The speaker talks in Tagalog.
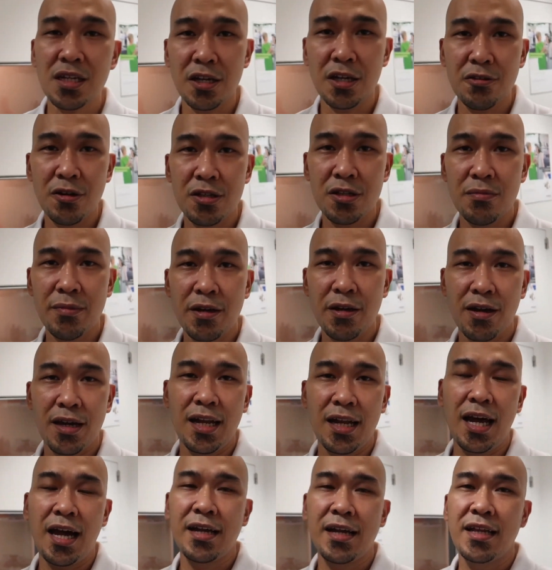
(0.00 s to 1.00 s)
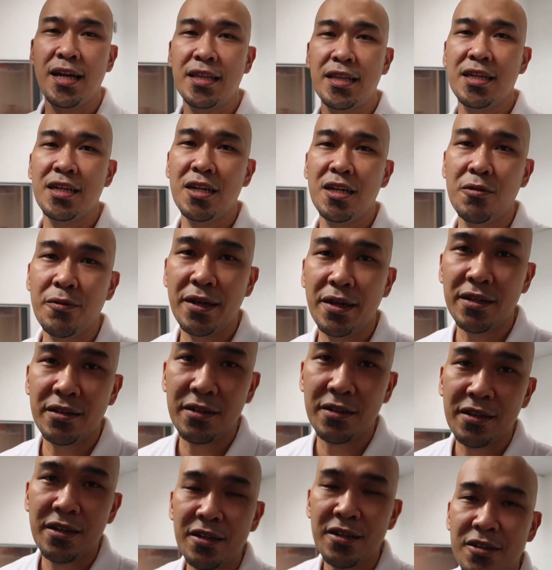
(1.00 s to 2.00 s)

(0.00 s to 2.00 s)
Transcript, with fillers: Ano-ano ba yung kailangan natin gawin?